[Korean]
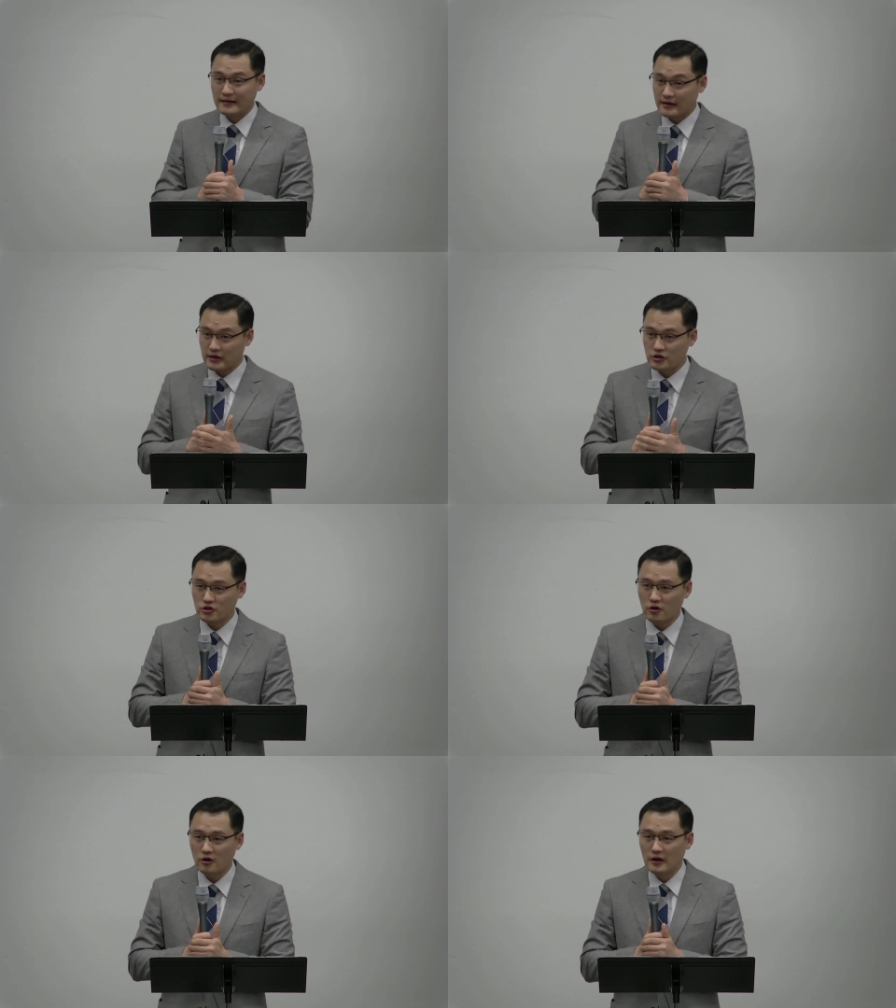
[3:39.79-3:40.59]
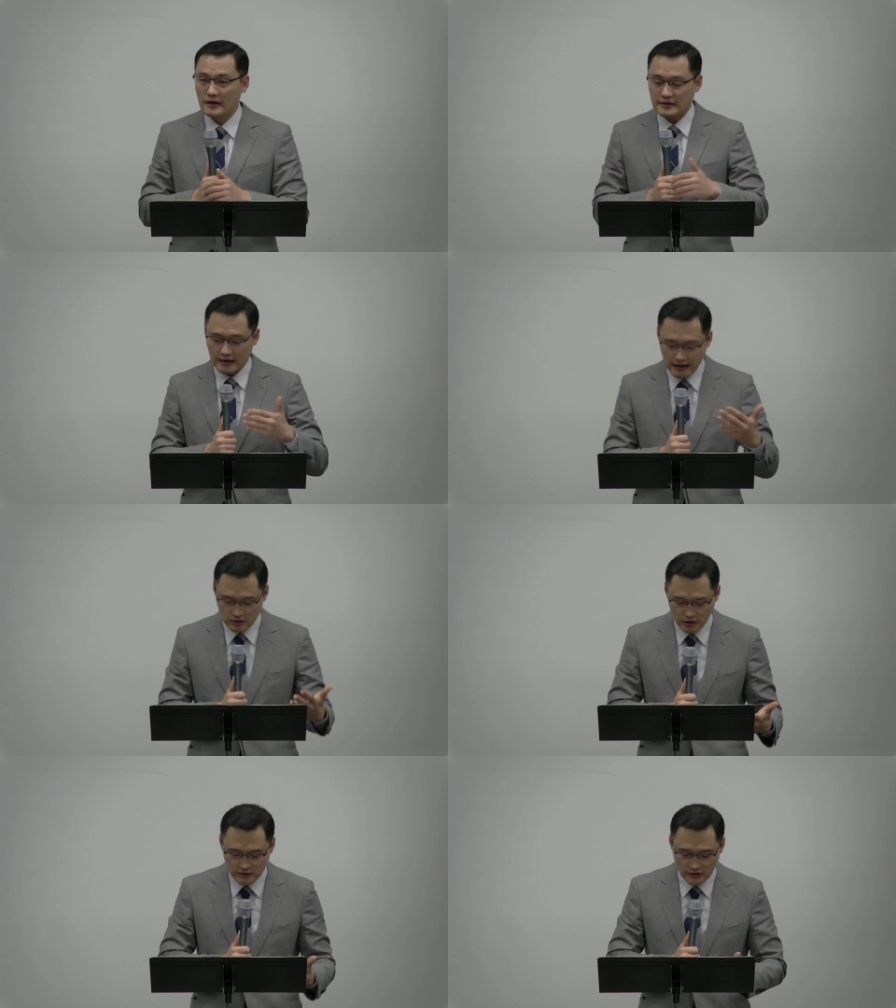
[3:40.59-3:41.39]
이해가 되시죠? 자,
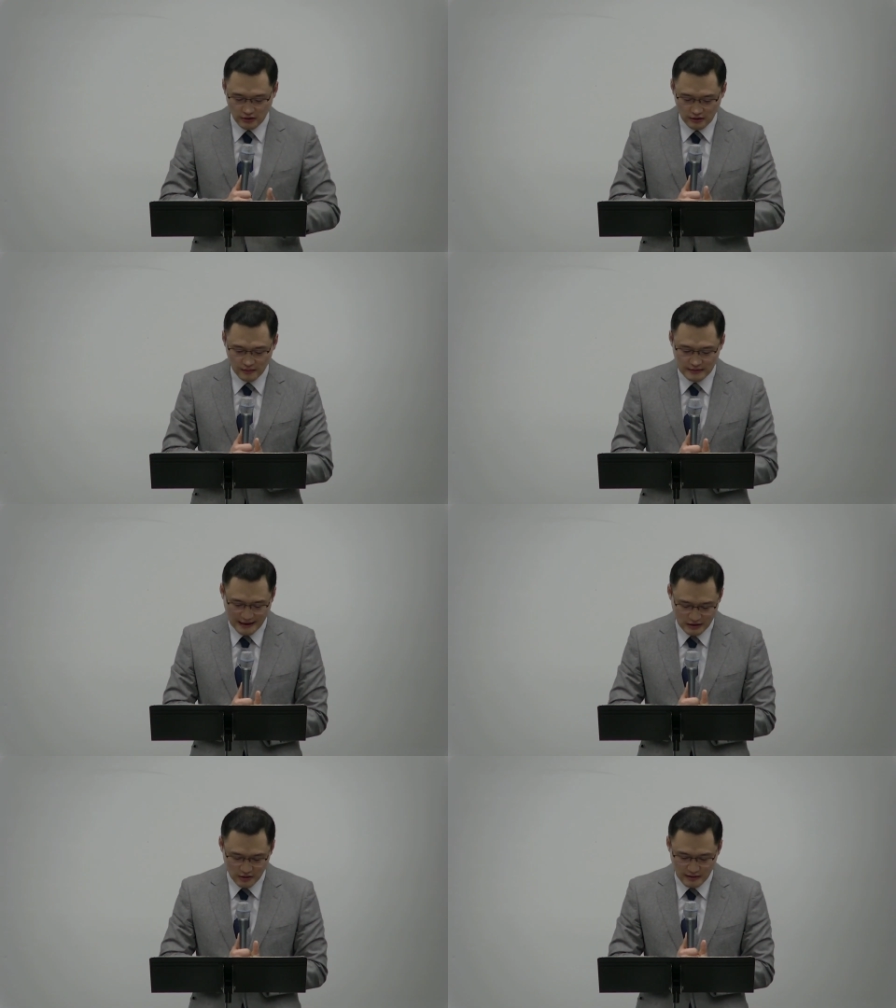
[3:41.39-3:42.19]
계속해서 4절